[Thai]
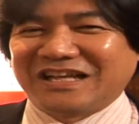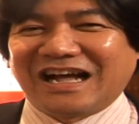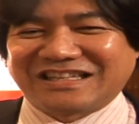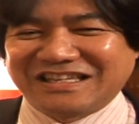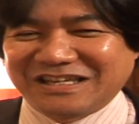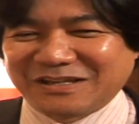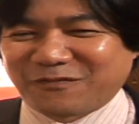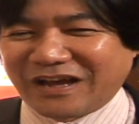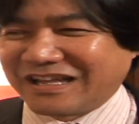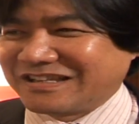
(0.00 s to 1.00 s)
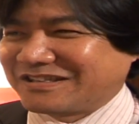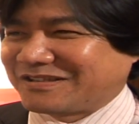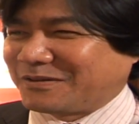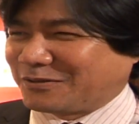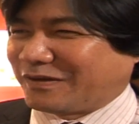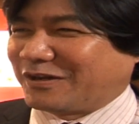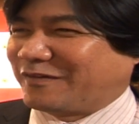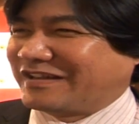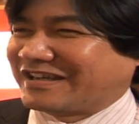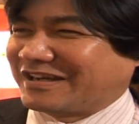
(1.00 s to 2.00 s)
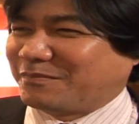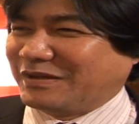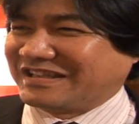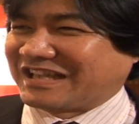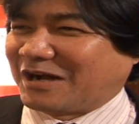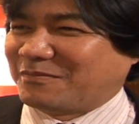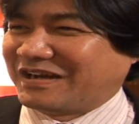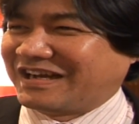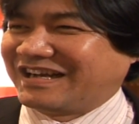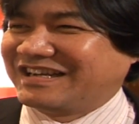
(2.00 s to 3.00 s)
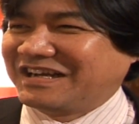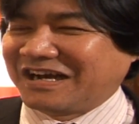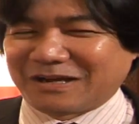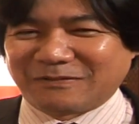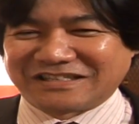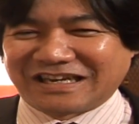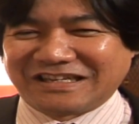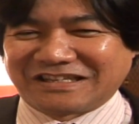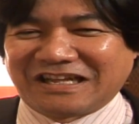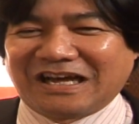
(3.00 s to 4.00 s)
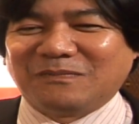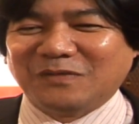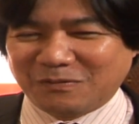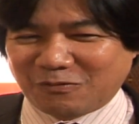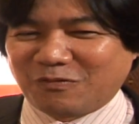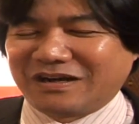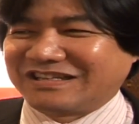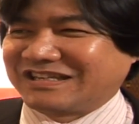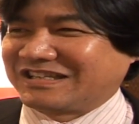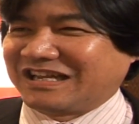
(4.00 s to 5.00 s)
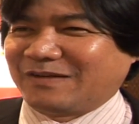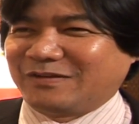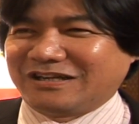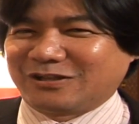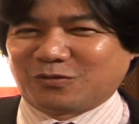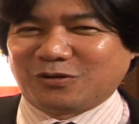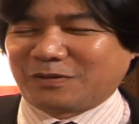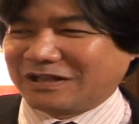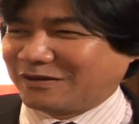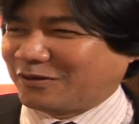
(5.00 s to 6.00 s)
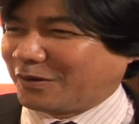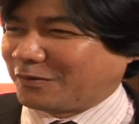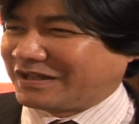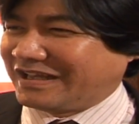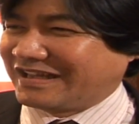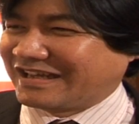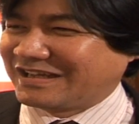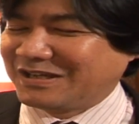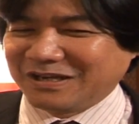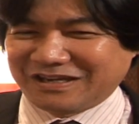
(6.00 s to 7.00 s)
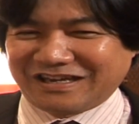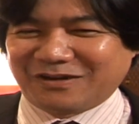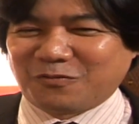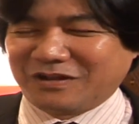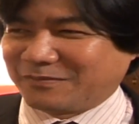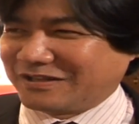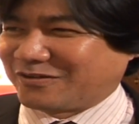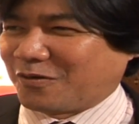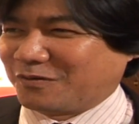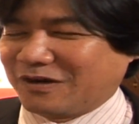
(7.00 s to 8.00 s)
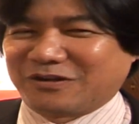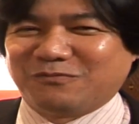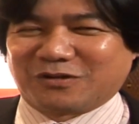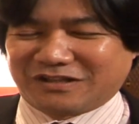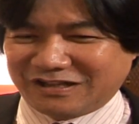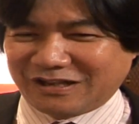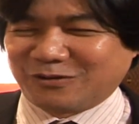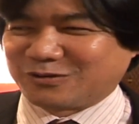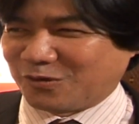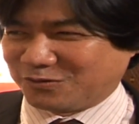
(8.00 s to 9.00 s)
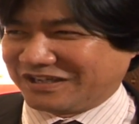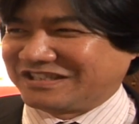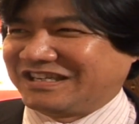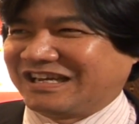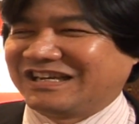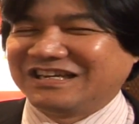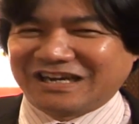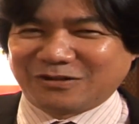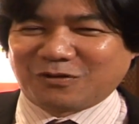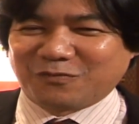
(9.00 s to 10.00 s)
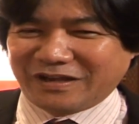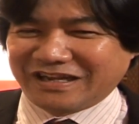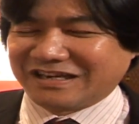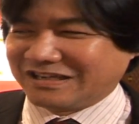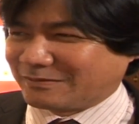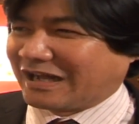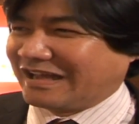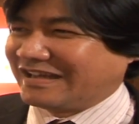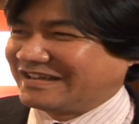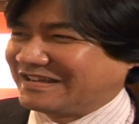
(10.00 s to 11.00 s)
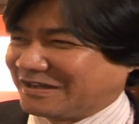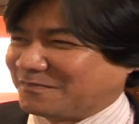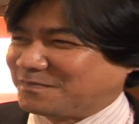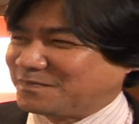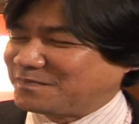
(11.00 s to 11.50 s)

ยากที่แฟนฮิสเวียเดเวนจะบินตามมาให้กำลังใจในสนามผมว่านักสนามเนี่ยเหลือตั๋วอยู่พันห้าร้อยกว่าที่เนี่ย ควรจะเป็นของเราทั้งหมดแล้วเราส่งเสียงเชียร์ให้ทุกคนวิ่งกันลืมตายครับ